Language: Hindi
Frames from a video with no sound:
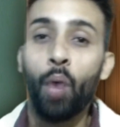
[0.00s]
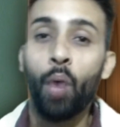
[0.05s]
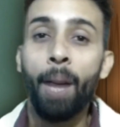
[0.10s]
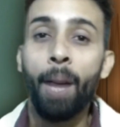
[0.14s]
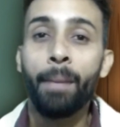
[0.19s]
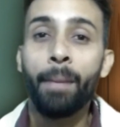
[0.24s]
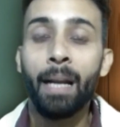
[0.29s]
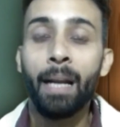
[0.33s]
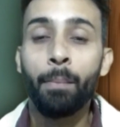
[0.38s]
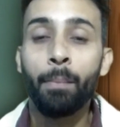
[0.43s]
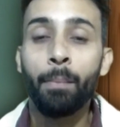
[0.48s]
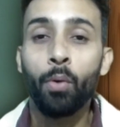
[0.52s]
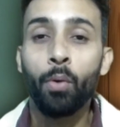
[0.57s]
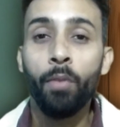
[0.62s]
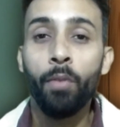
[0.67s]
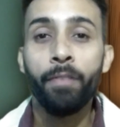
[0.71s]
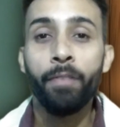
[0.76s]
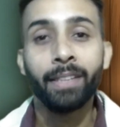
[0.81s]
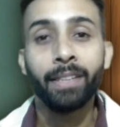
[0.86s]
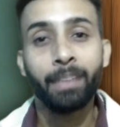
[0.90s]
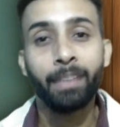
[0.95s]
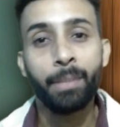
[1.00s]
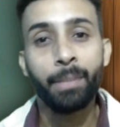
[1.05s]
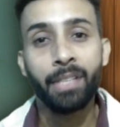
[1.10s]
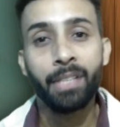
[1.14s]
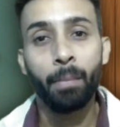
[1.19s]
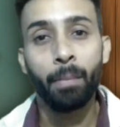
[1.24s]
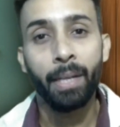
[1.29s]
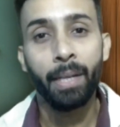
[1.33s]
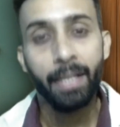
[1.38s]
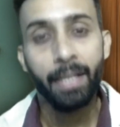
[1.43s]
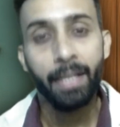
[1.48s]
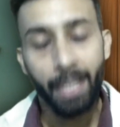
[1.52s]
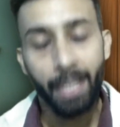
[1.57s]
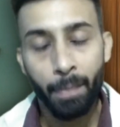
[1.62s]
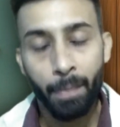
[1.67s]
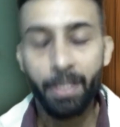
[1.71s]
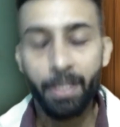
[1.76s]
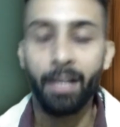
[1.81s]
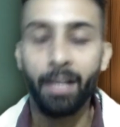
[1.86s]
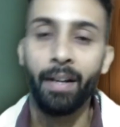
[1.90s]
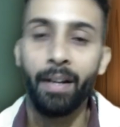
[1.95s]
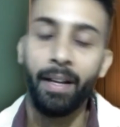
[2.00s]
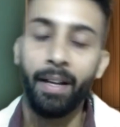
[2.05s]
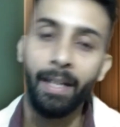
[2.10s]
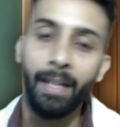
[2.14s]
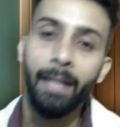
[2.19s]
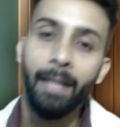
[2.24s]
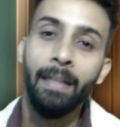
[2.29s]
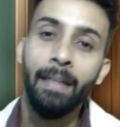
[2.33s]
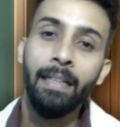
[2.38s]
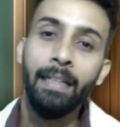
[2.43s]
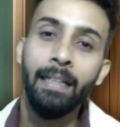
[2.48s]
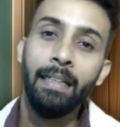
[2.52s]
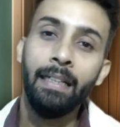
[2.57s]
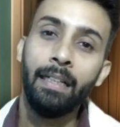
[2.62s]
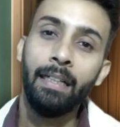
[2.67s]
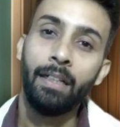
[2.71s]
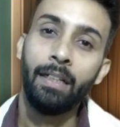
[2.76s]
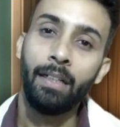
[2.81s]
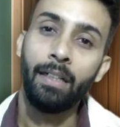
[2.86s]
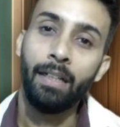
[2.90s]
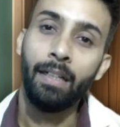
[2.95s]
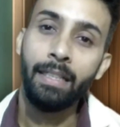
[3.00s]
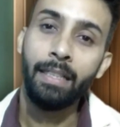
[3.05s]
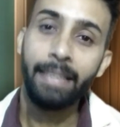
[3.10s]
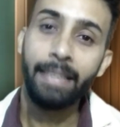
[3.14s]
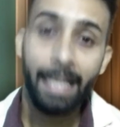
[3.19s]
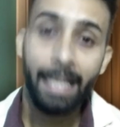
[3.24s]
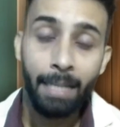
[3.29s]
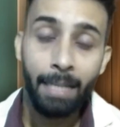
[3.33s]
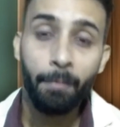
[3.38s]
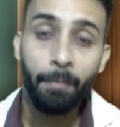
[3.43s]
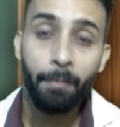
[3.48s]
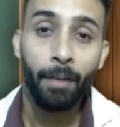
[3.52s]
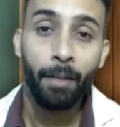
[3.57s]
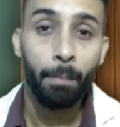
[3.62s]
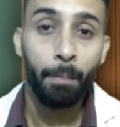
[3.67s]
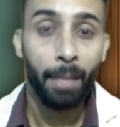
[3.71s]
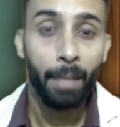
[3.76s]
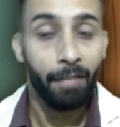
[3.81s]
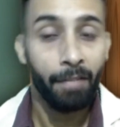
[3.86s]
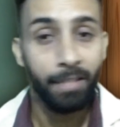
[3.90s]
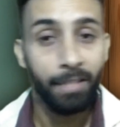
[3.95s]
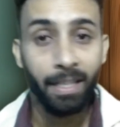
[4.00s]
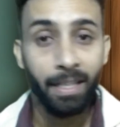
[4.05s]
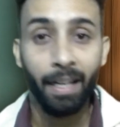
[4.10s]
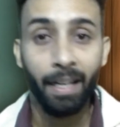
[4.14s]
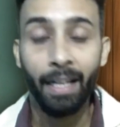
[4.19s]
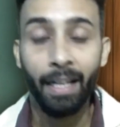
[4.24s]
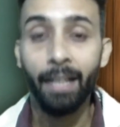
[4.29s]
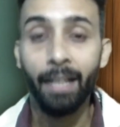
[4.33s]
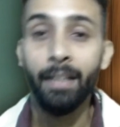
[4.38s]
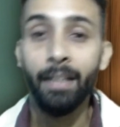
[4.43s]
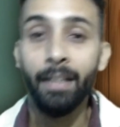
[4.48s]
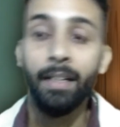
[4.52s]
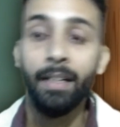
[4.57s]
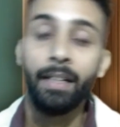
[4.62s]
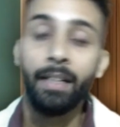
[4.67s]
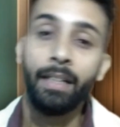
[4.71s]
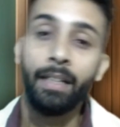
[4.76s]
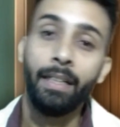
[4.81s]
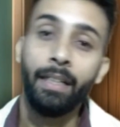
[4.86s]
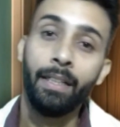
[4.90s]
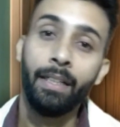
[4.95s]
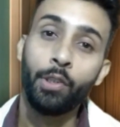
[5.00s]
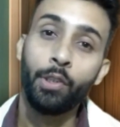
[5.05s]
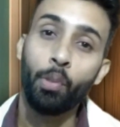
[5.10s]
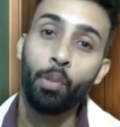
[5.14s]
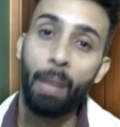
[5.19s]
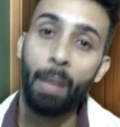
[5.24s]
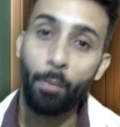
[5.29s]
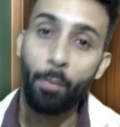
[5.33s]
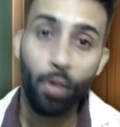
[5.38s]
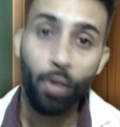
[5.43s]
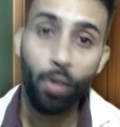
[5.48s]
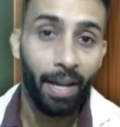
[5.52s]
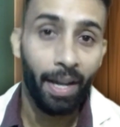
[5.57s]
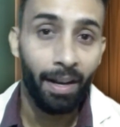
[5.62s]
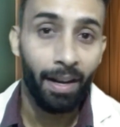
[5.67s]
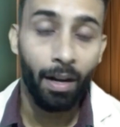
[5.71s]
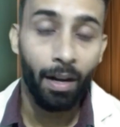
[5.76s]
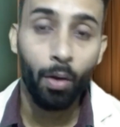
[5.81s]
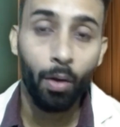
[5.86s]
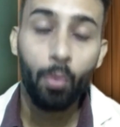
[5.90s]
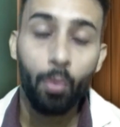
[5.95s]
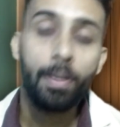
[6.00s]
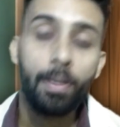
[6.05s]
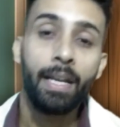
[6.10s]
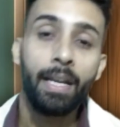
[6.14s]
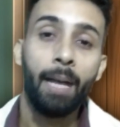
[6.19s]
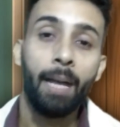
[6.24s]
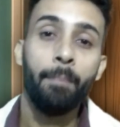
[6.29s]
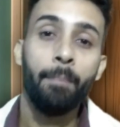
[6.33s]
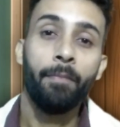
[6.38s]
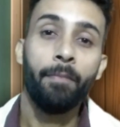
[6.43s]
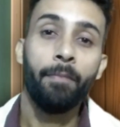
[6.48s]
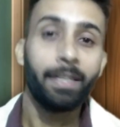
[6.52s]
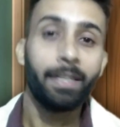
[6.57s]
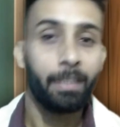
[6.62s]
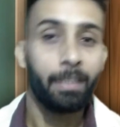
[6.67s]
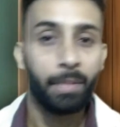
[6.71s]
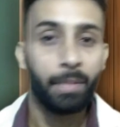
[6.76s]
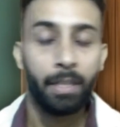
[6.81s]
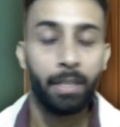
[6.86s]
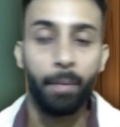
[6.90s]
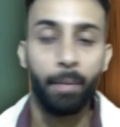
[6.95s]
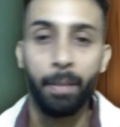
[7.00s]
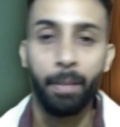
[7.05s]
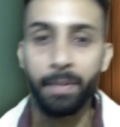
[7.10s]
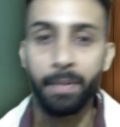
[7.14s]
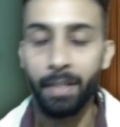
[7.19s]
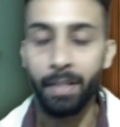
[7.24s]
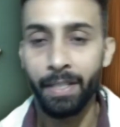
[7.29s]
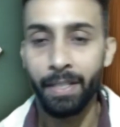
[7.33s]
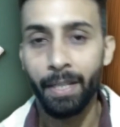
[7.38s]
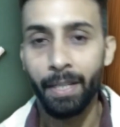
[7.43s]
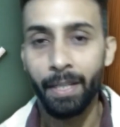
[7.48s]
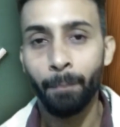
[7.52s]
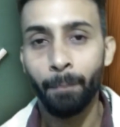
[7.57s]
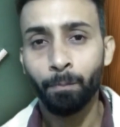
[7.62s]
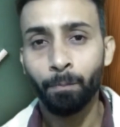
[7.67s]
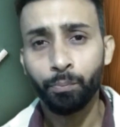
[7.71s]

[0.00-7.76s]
वहां पर आपको फर्स्ट सेमेस्टर में ही एडमिशन लेना है यही मेन वजह है कि जो मैं आपको कह रहा हूँ कि आप फर्स्ट सेमेस्टर में एडमिशन लीजिए